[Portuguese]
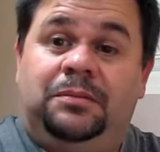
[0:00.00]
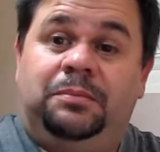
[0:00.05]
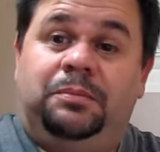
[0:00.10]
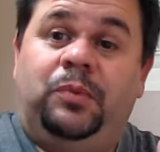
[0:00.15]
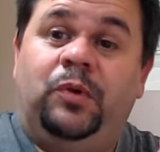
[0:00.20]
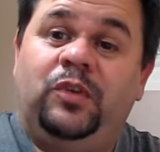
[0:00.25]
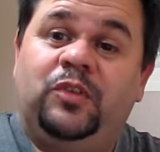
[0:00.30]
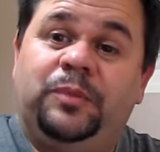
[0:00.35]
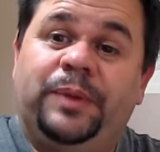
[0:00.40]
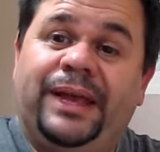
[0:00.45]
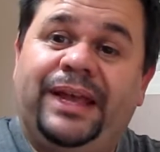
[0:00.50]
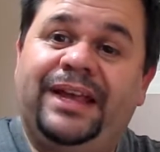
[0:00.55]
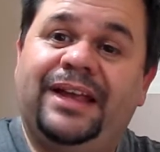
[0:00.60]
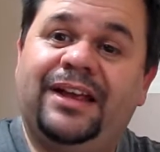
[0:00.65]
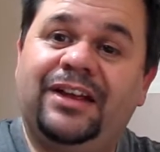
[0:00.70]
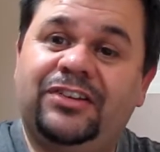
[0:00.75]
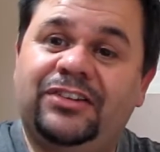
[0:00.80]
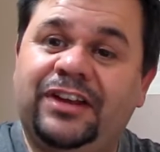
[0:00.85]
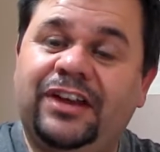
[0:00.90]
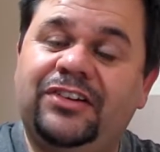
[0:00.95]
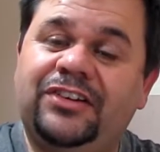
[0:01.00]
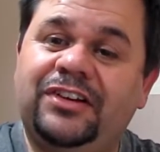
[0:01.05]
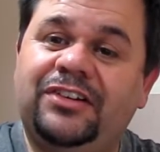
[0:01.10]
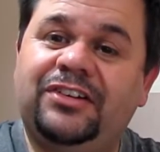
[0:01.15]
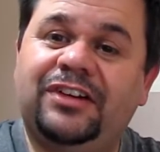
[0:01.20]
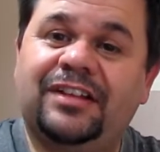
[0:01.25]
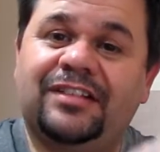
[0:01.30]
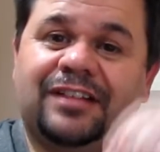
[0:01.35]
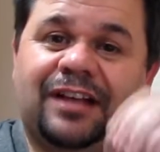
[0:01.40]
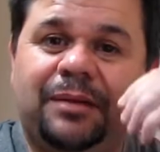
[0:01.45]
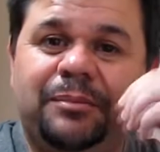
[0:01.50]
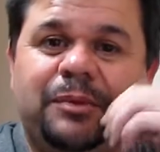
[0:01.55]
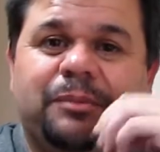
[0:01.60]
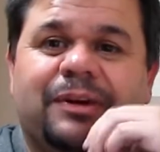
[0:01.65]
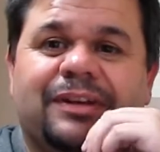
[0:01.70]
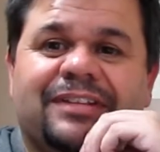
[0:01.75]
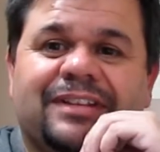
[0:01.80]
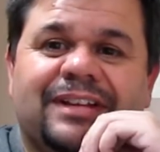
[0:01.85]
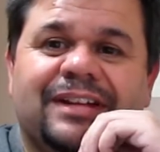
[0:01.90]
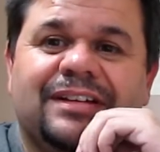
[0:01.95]
Pois bem, acho que a gente já sabe
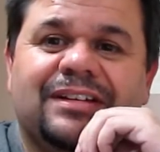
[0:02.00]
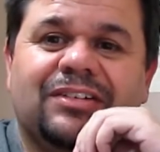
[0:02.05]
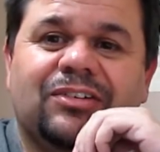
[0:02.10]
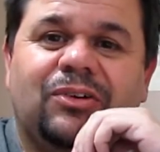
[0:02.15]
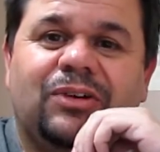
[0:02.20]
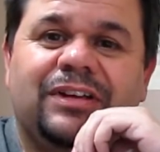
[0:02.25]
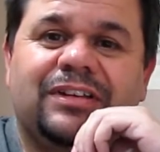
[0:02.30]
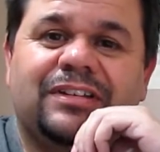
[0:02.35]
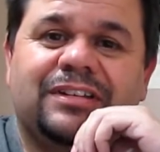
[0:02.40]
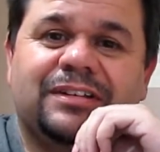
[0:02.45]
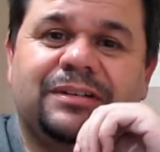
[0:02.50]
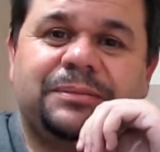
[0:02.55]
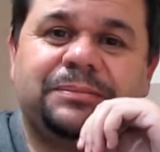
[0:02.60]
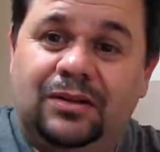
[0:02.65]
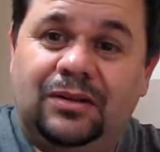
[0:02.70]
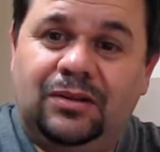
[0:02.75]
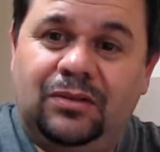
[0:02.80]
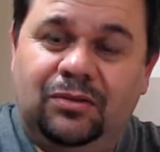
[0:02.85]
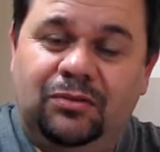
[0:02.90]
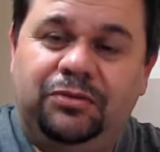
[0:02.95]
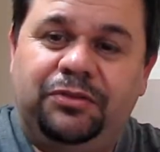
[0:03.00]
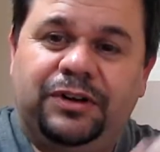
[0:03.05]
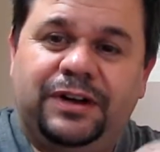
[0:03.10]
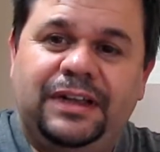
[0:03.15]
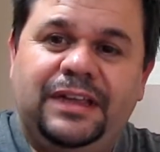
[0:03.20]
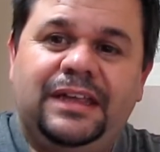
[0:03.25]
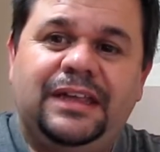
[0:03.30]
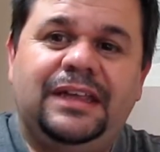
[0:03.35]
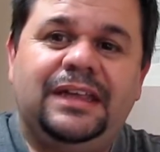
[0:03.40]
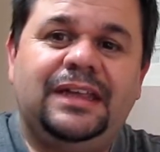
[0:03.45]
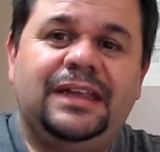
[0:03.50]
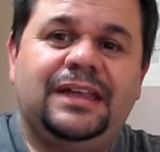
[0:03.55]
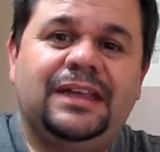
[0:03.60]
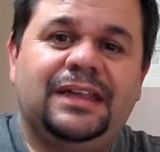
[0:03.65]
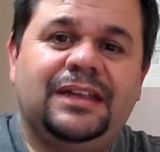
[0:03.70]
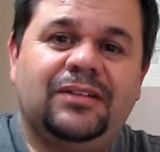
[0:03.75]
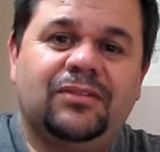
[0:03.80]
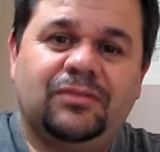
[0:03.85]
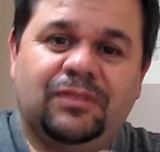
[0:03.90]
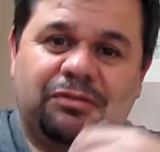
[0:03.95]
bastante coisa. Um funk
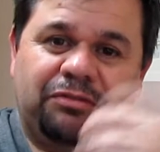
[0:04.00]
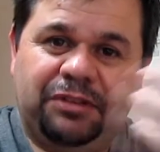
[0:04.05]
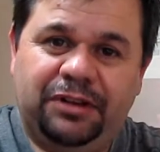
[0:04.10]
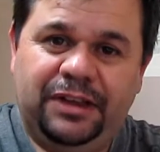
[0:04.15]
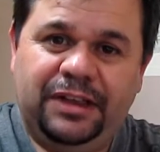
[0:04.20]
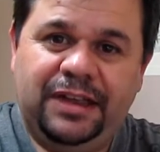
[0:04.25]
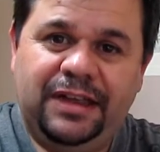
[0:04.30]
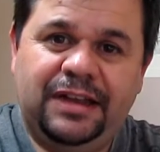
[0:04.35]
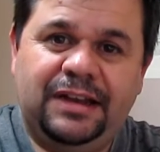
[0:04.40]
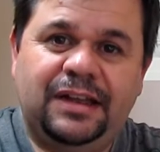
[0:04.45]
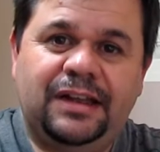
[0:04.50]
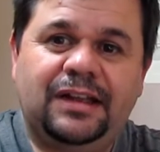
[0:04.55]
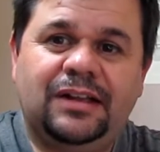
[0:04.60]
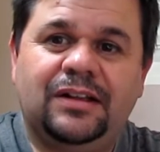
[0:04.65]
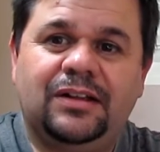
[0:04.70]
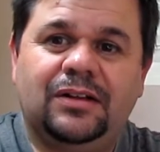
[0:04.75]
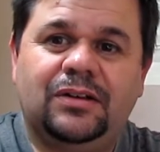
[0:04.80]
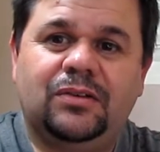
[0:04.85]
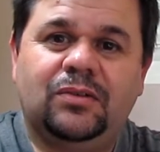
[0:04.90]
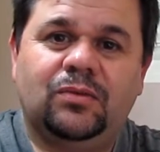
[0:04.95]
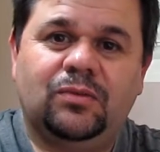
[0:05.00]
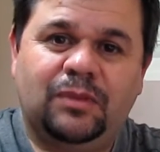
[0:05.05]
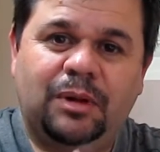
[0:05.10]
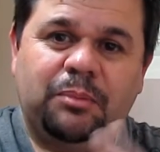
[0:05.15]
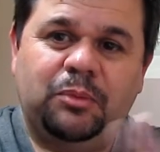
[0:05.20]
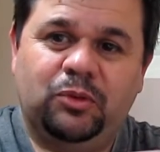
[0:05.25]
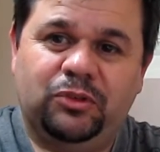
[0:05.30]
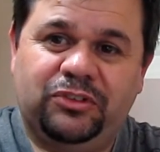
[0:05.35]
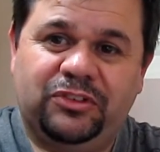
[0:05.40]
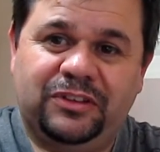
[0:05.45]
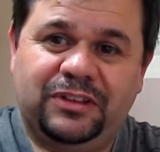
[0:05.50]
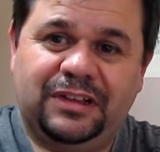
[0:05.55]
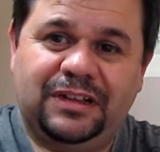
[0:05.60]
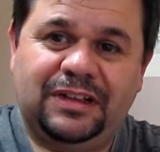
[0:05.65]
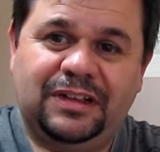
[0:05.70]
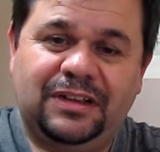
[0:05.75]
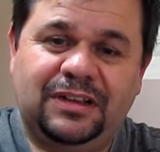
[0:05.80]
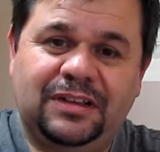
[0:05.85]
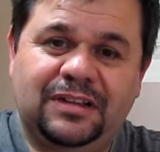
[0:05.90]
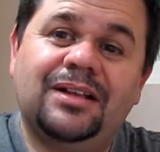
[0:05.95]
uma fanqueira, uma
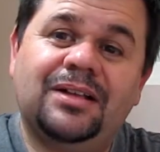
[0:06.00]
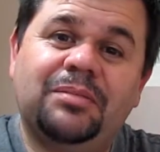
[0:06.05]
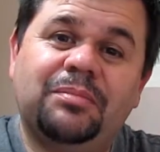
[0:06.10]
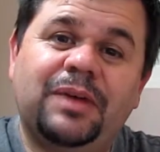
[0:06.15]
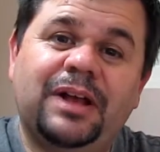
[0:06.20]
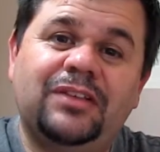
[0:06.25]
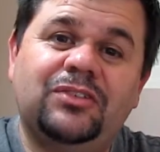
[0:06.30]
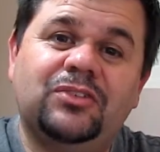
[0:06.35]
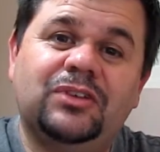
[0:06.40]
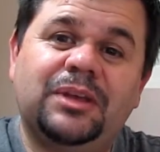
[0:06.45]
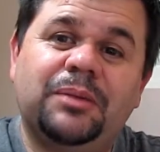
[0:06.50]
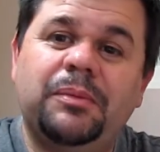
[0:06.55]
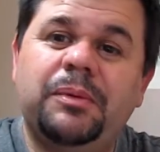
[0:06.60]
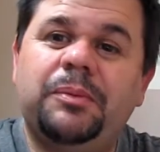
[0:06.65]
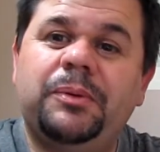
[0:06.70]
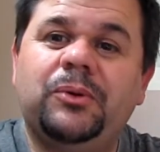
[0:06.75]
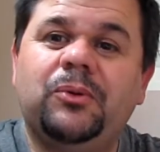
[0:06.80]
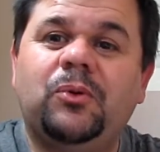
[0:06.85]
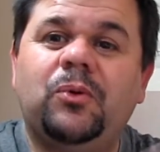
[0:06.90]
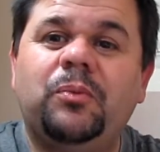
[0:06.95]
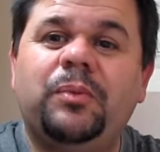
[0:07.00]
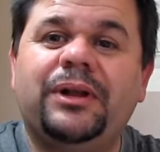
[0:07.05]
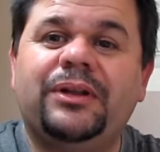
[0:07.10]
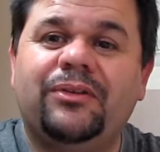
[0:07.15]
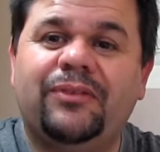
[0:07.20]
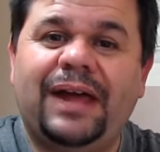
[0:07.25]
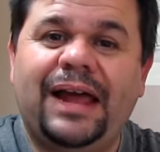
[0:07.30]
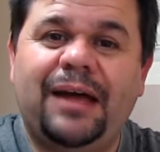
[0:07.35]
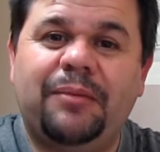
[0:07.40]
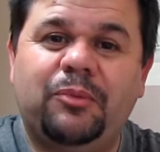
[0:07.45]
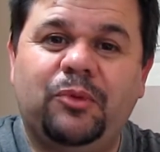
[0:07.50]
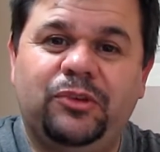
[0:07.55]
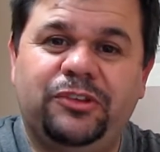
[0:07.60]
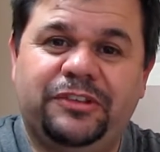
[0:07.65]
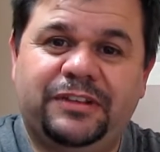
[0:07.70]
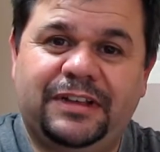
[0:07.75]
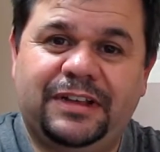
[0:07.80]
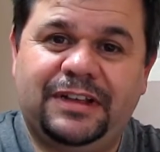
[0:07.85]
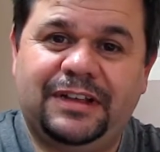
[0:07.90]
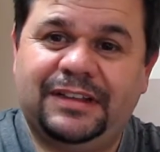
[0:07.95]
música. Mas o que me preocupa não é a
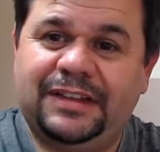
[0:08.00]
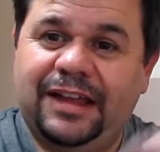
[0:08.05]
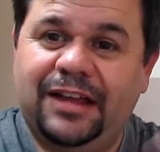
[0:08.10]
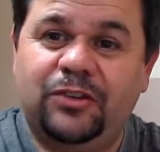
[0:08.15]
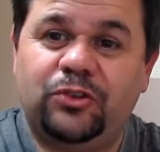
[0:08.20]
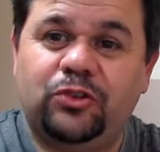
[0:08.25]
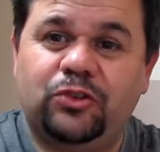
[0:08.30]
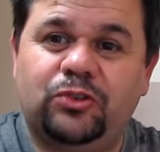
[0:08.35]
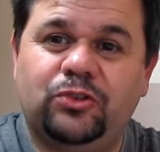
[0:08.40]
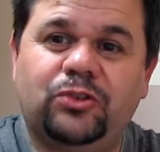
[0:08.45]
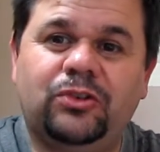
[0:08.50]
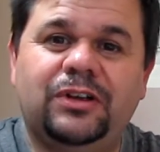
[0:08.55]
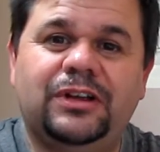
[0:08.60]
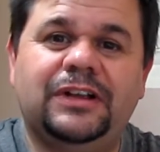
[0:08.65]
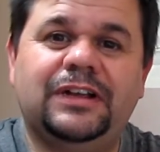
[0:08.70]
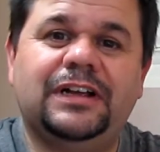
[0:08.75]
música, nem a Jojo.